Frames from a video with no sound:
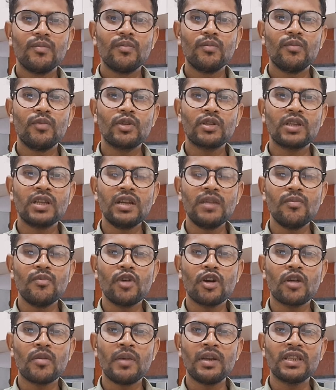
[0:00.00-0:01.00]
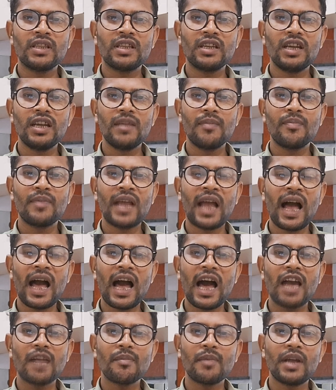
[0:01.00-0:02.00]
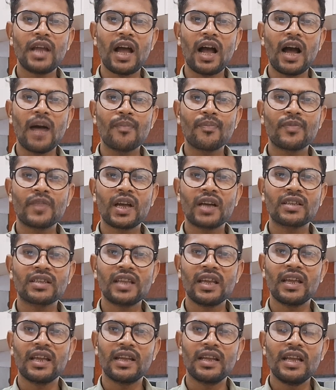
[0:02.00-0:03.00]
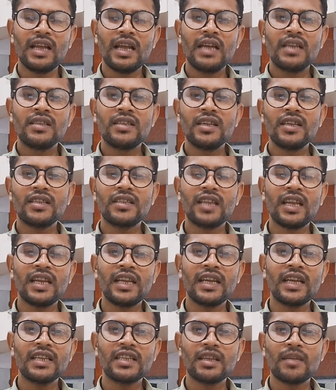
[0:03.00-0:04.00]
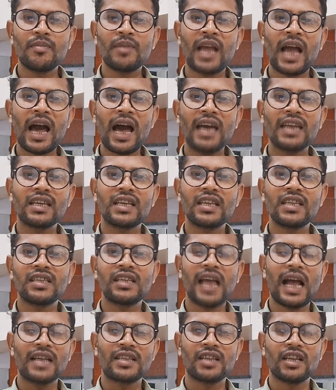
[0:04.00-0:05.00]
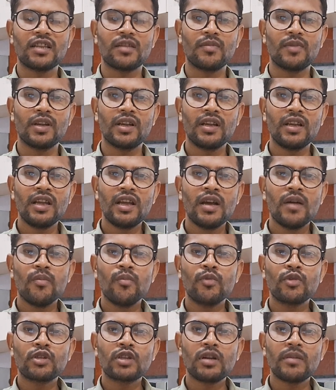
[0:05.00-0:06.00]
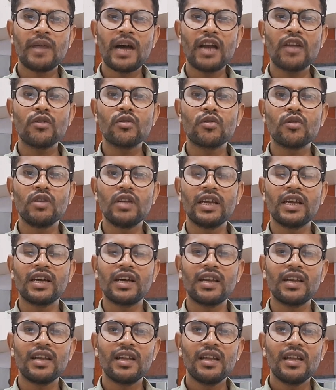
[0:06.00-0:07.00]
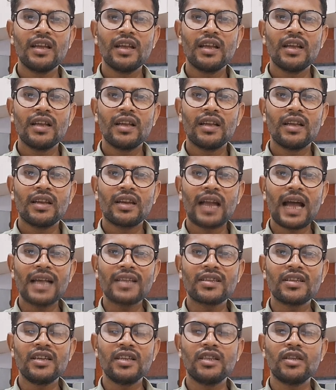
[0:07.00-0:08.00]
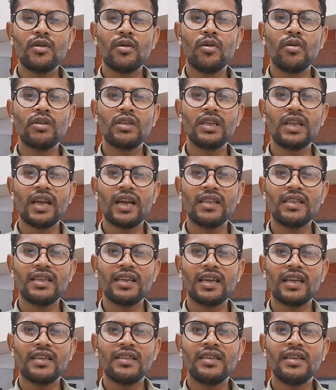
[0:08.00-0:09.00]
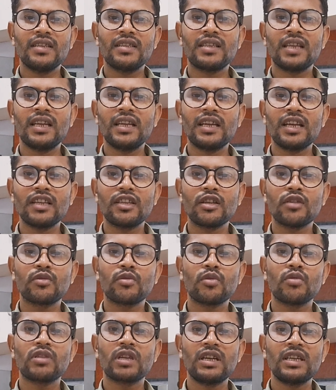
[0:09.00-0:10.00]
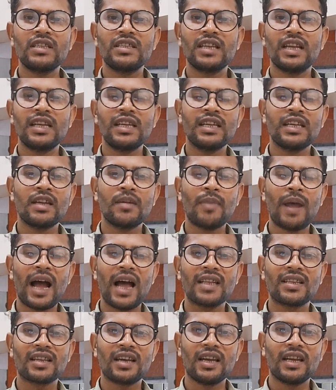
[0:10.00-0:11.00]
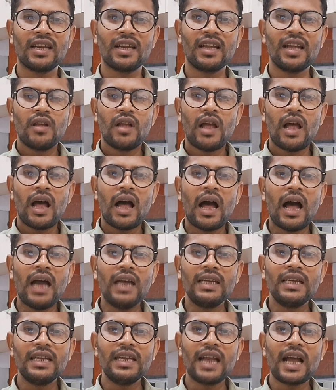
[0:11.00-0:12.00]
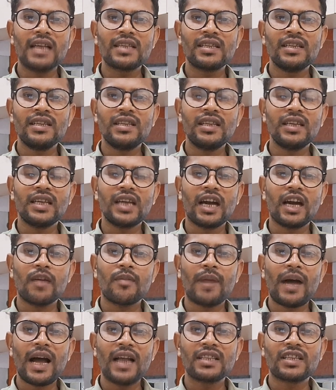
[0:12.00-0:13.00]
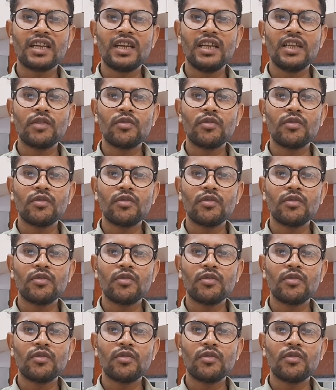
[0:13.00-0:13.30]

मुस्लिम मुख्यमंत्री बिहार में अब तक थे जिस तरीके से बिहार की सियासत में मुसलमानों को लेकर राजनीति होती रहती है जिस तरीके से सोशल इंजीनियरिंग की बात करें हाल ही राजनीति की अगर बात करें तो